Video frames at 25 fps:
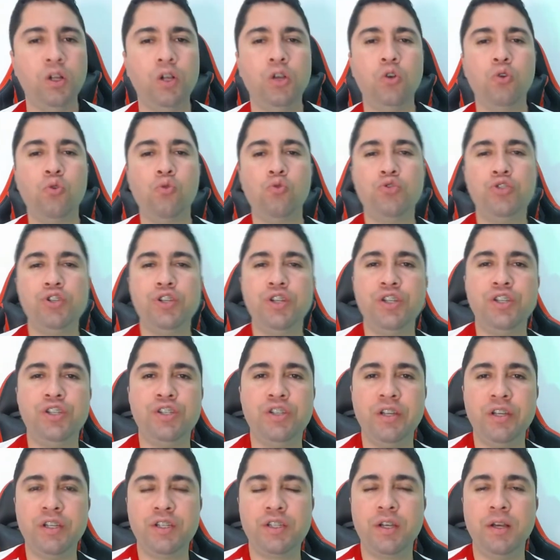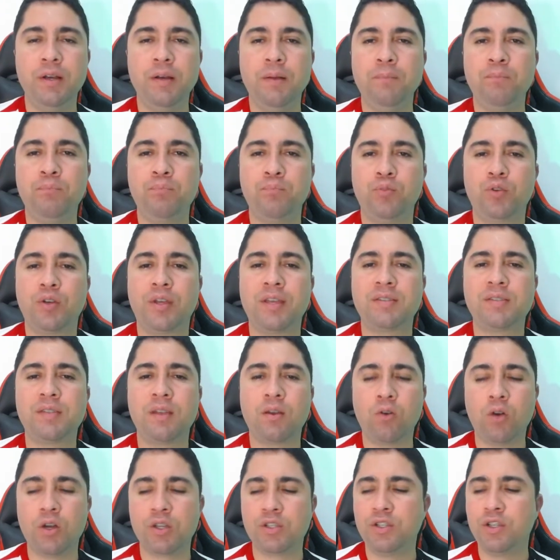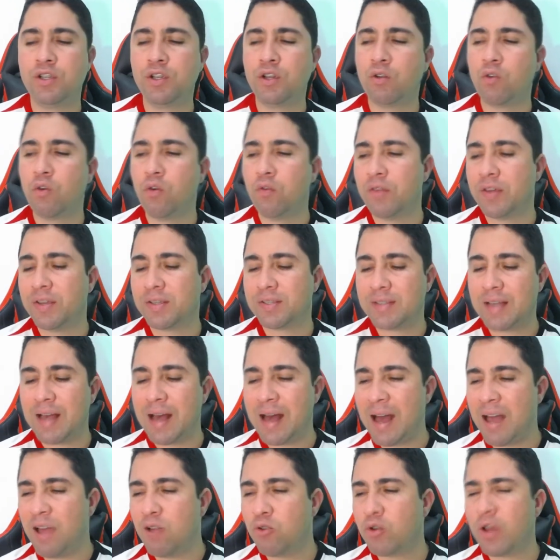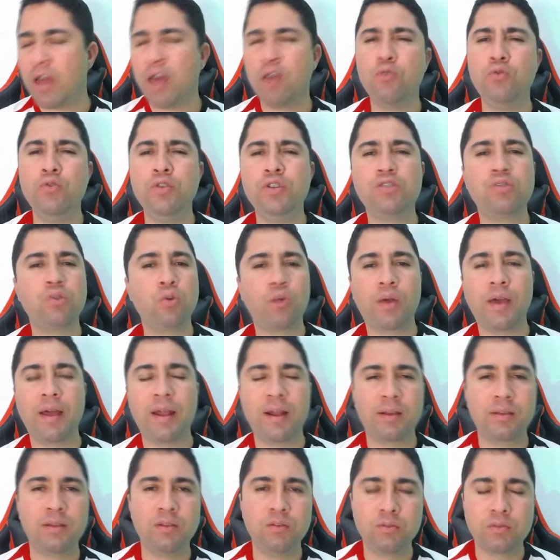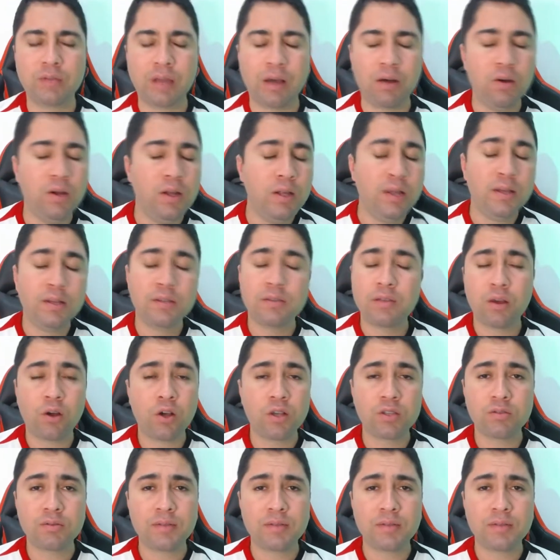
o dirigente, porque esse negócio de conversar, ah, eu quero isso, eu quero aquilo, tal, esse negócio não dá